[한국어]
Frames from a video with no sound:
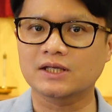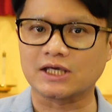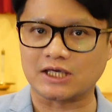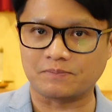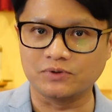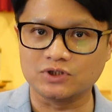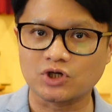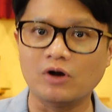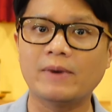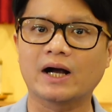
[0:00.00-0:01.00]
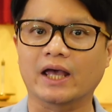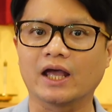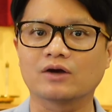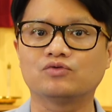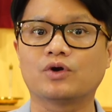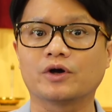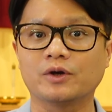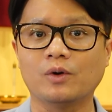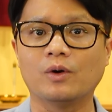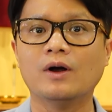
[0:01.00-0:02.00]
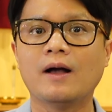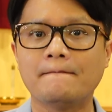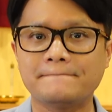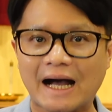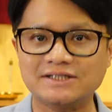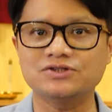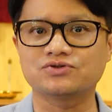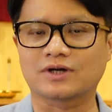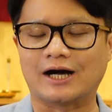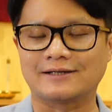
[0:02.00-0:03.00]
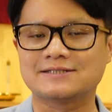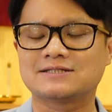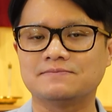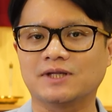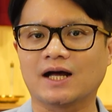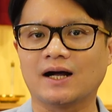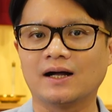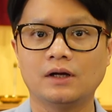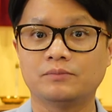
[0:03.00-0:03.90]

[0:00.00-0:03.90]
깊은 절망의 구렁이로 빠질 수가 있습니다.